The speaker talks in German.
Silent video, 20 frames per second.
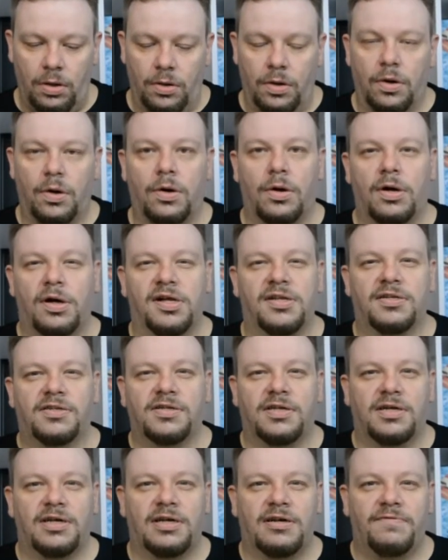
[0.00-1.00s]
Und
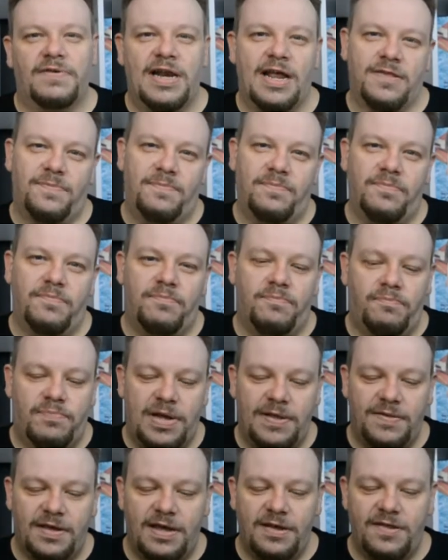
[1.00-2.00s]
äh, wenn das
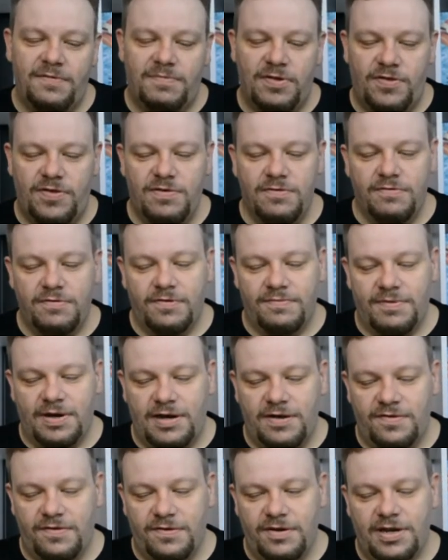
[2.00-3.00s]
besser ist,
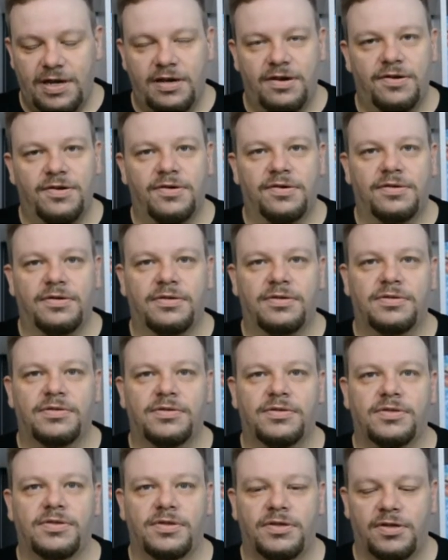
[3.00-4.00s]
beziehungsweise dann äh,
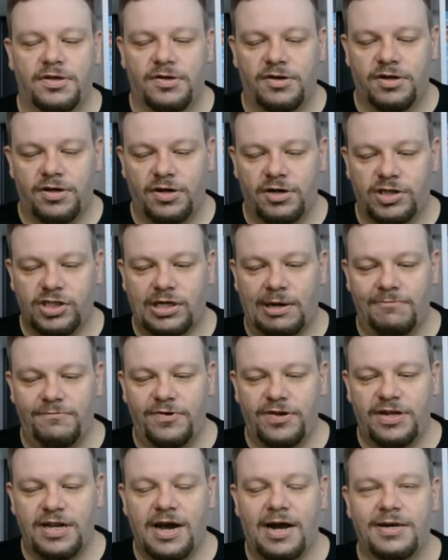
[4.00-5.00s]
stampfe
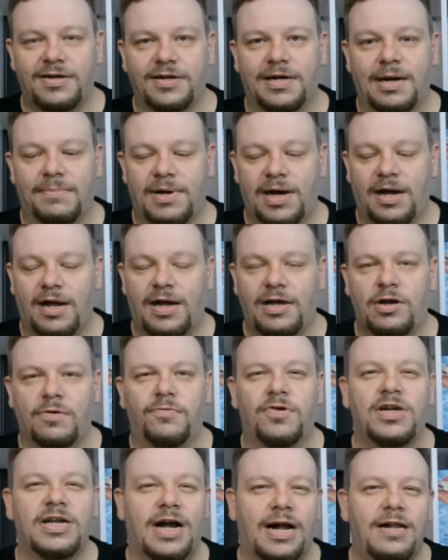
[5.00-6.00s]
ich die alte Kamera ein,
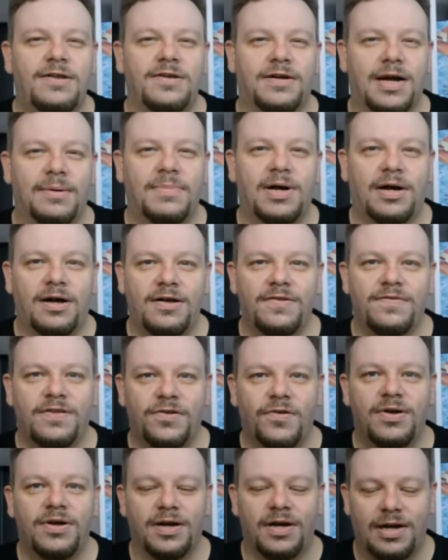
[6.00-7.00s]
obwohl die alte Kamera ist die
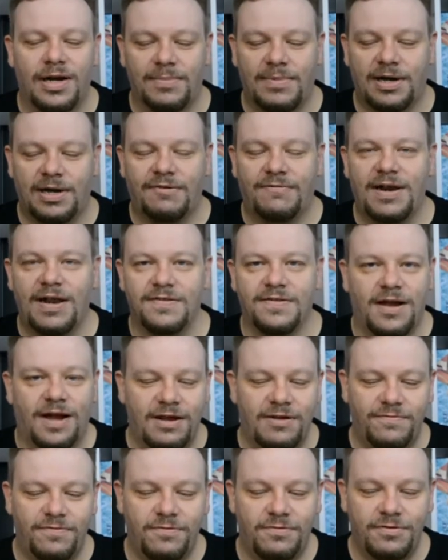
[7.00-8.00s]
neuere Kamera, weil das ein
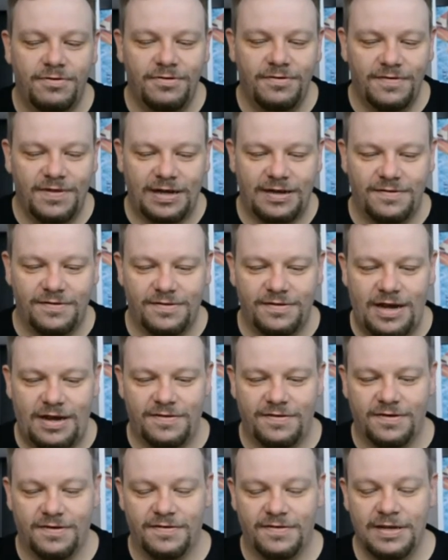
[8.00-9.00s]
iPhone
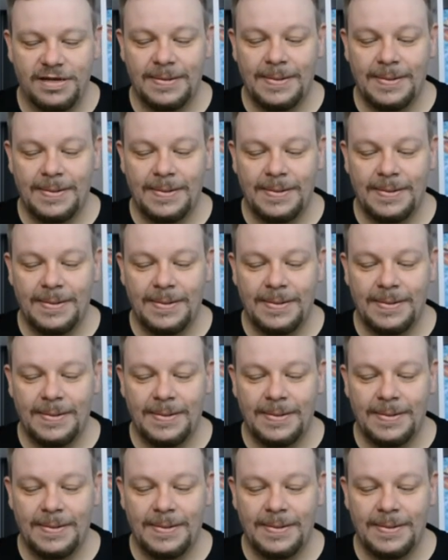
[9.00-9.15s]
6S ist.